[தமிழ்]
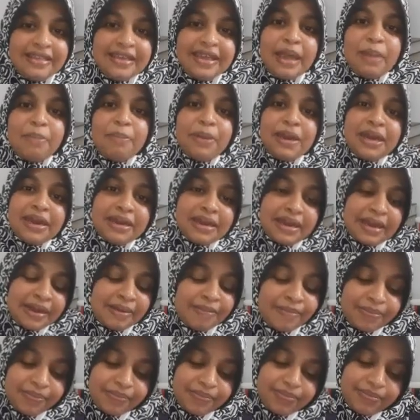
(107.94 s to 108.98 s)
இது எப்படின்னா
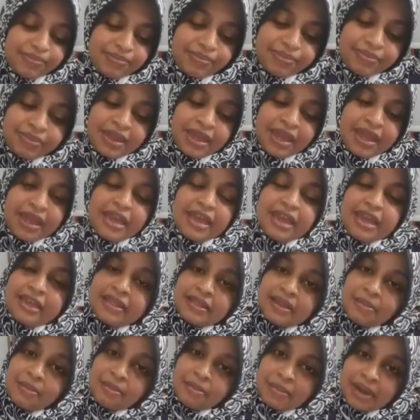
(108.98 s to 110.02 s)

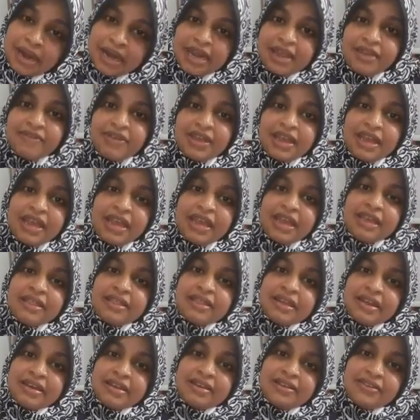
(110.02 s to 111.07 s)
இந்த மனைவி
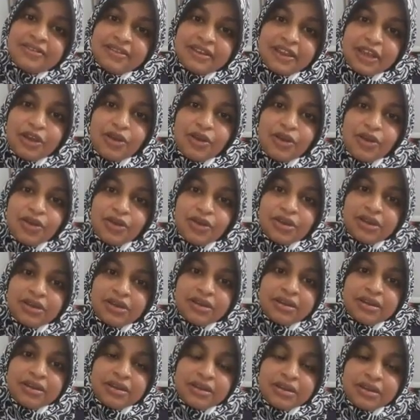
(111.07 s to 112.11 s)
இந்த டிஸ்ட்ரிக்ட் கோர்ட்
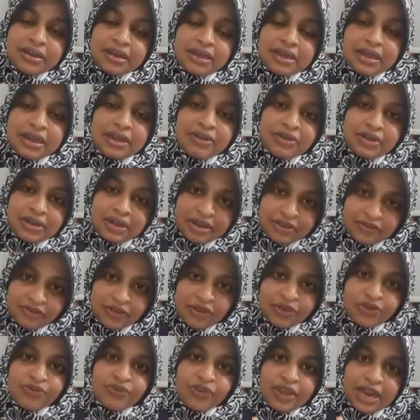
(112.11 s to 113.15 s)
டுக்கு
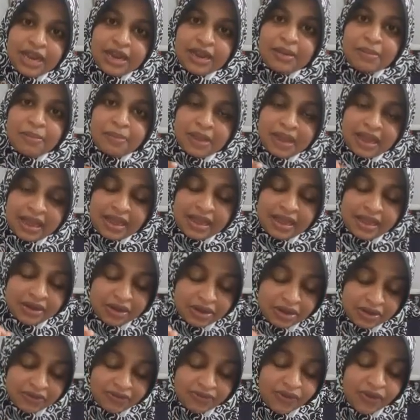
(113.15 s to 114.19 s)
டிவோர்ஸ் ஃபைல் கே
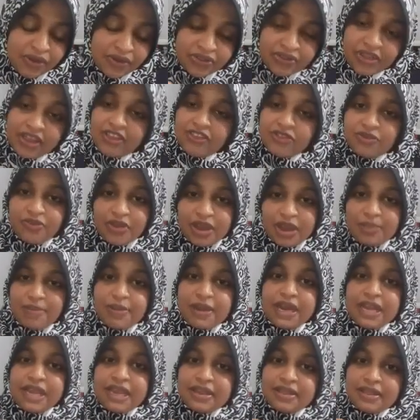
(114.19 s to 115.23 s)
டிவோர்ஸ் கேஸ் ஃபைல்
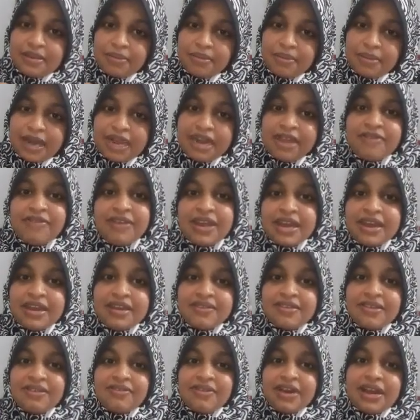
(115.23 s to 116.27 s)
பண்ணிக்கிற மனைவி
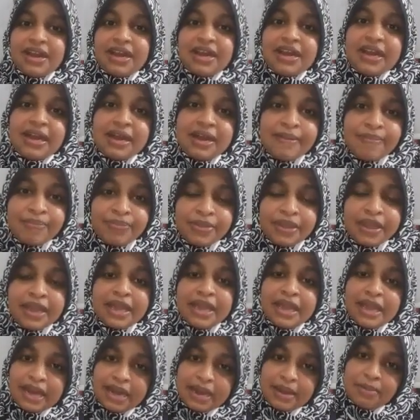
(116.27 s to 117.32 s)
என்ன செய்வாங்கண்டா
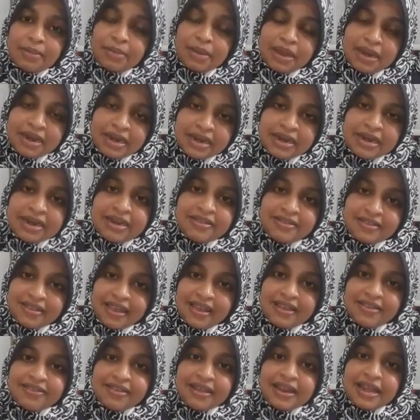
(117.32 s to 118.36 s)
இல்லைடா மெயின்டெனன்ஸ்
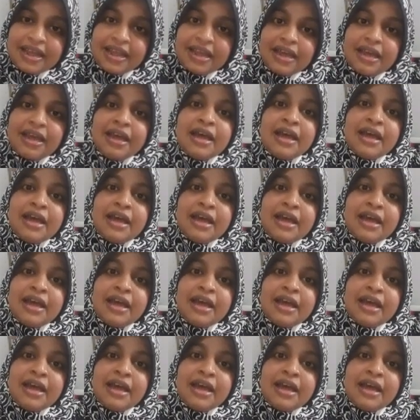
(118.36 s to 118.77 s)
கேஸில்